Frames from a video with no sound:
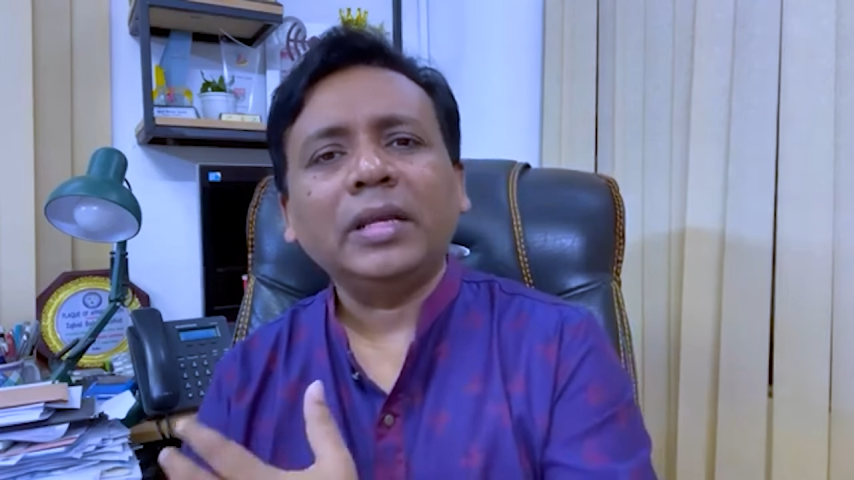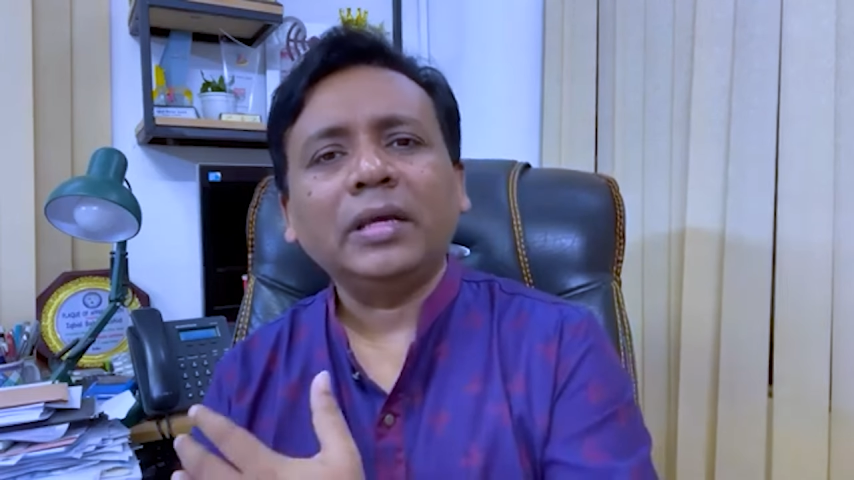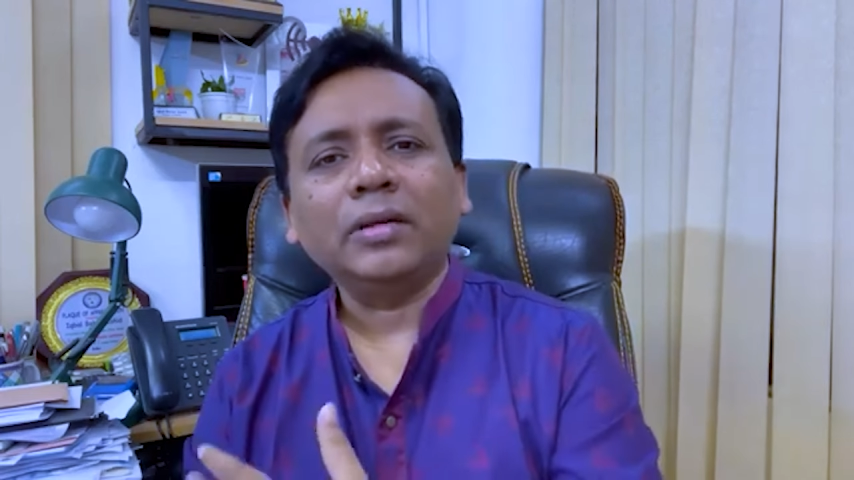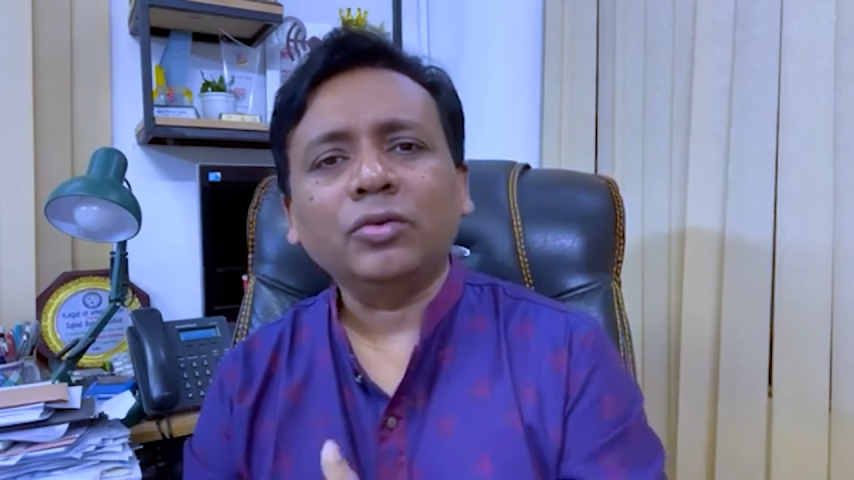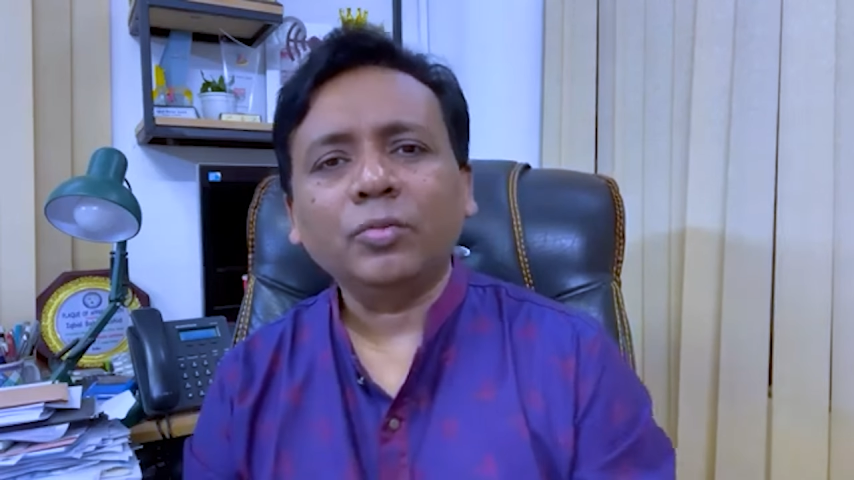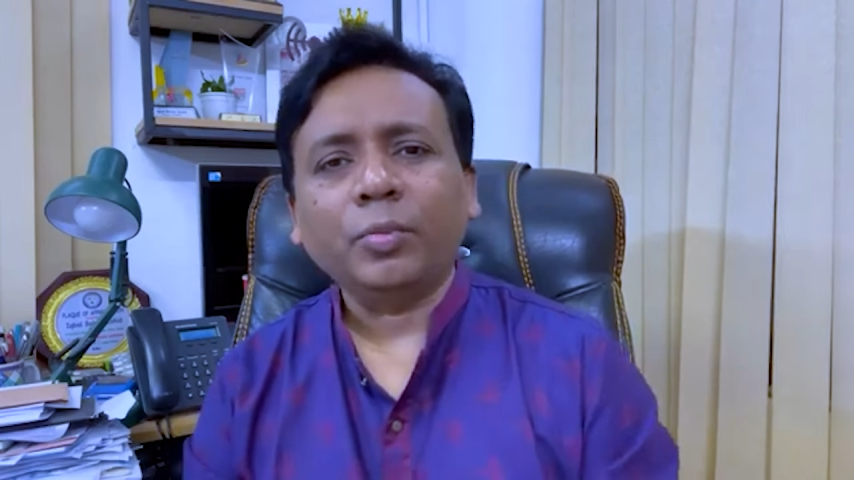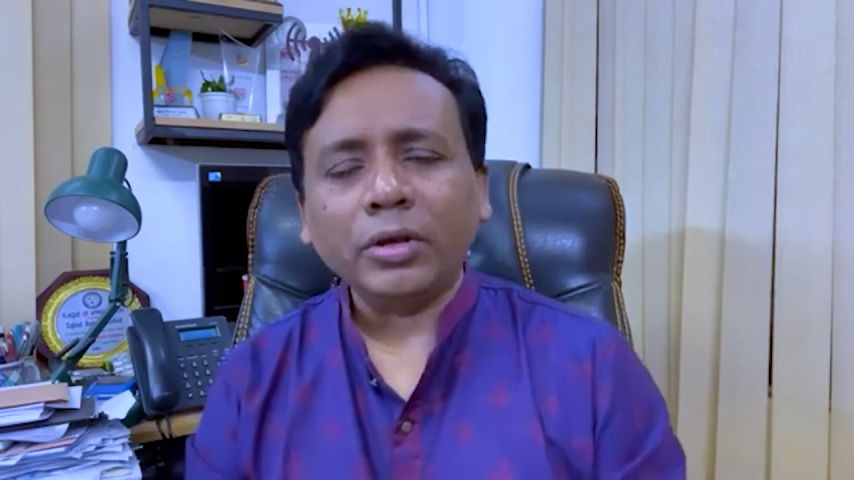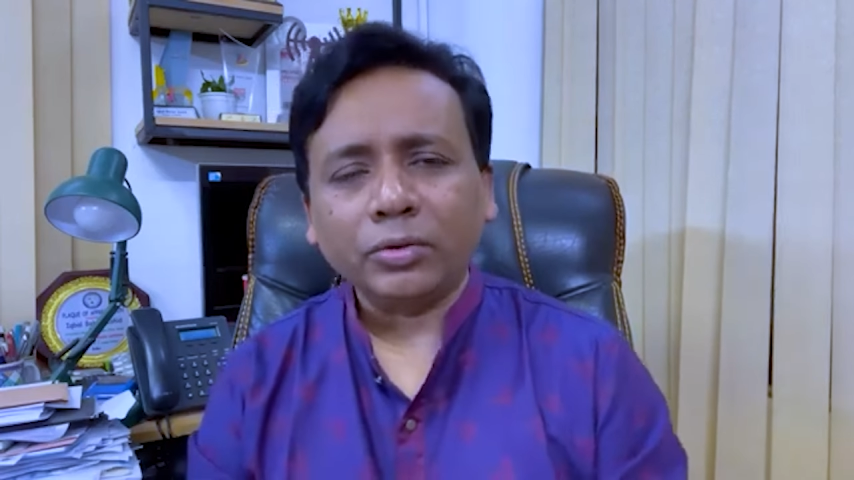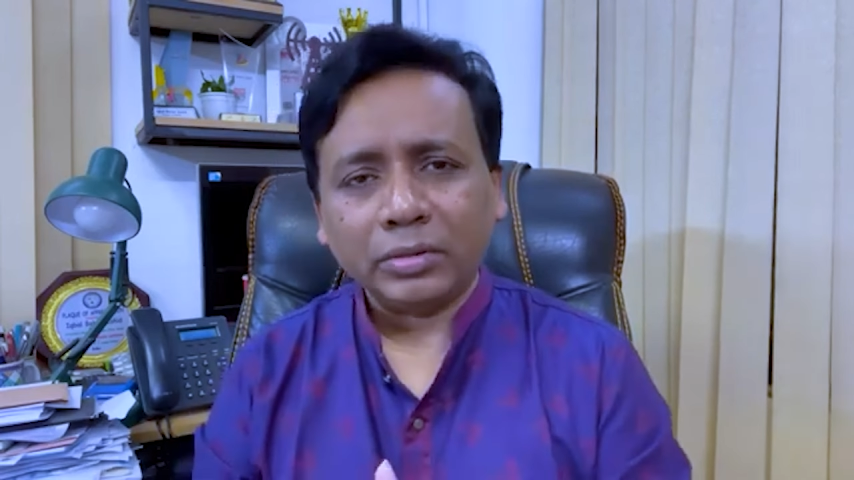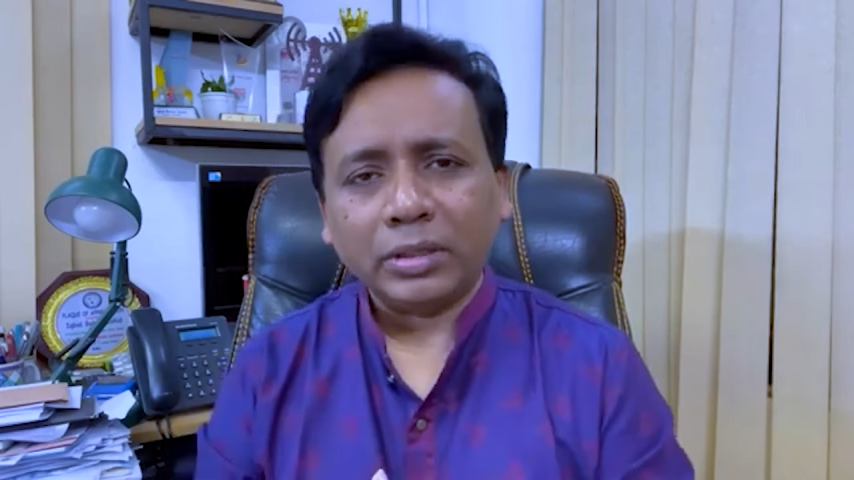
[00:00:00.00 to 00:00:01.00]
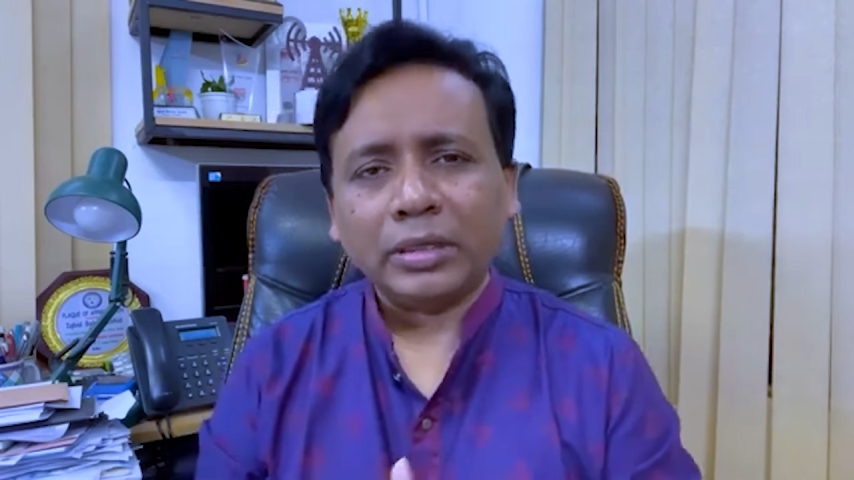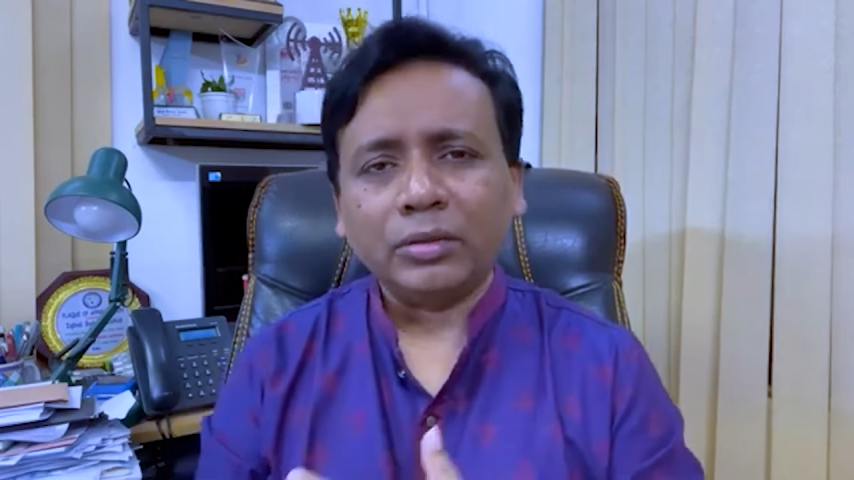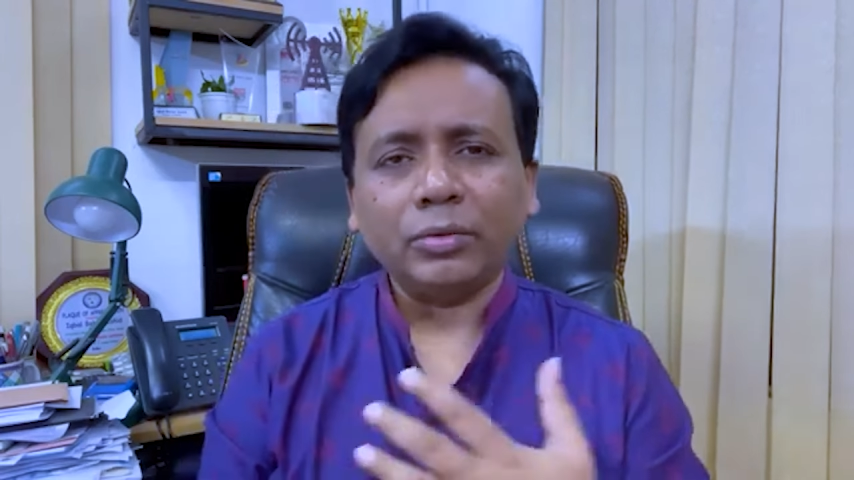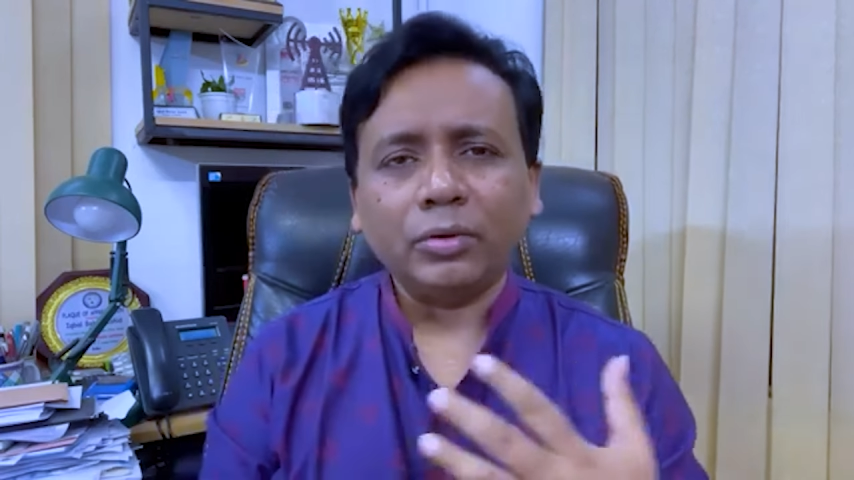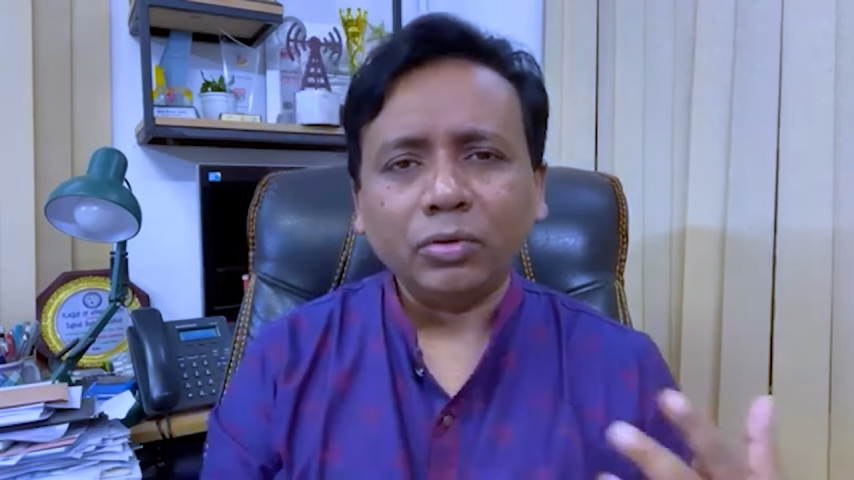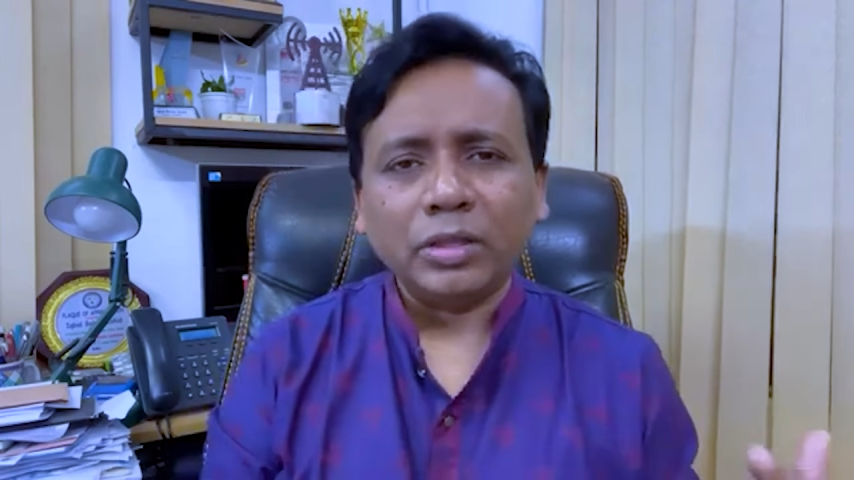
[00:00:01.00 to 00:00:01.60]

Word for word: চাইলে একটু পরে করতে একদম